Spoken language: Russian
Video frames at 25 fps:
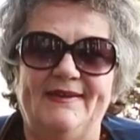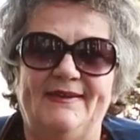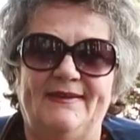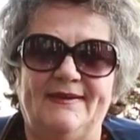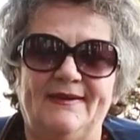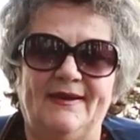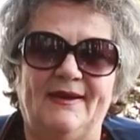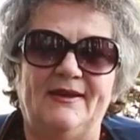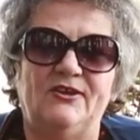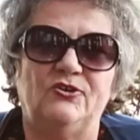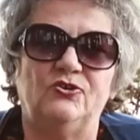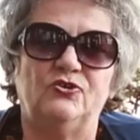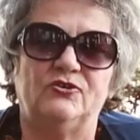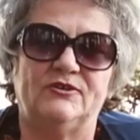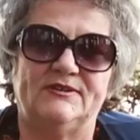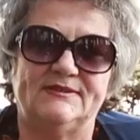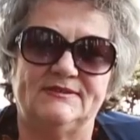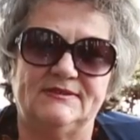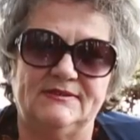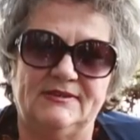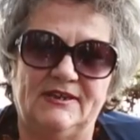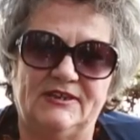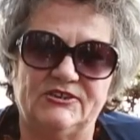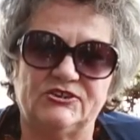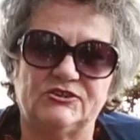я ее
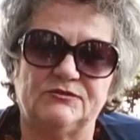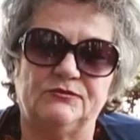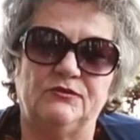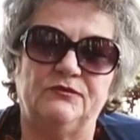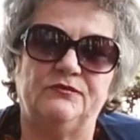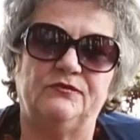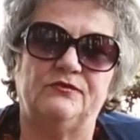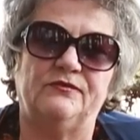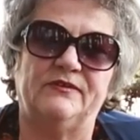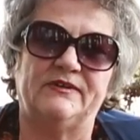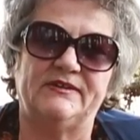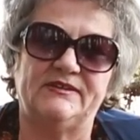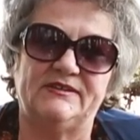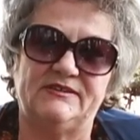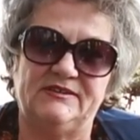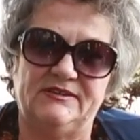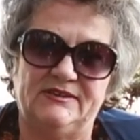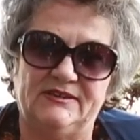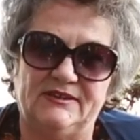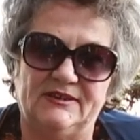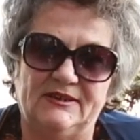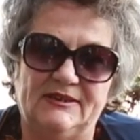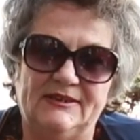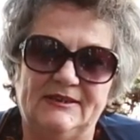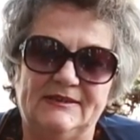разнашиваю в
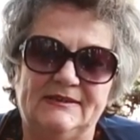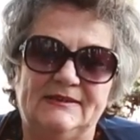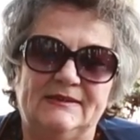квартире.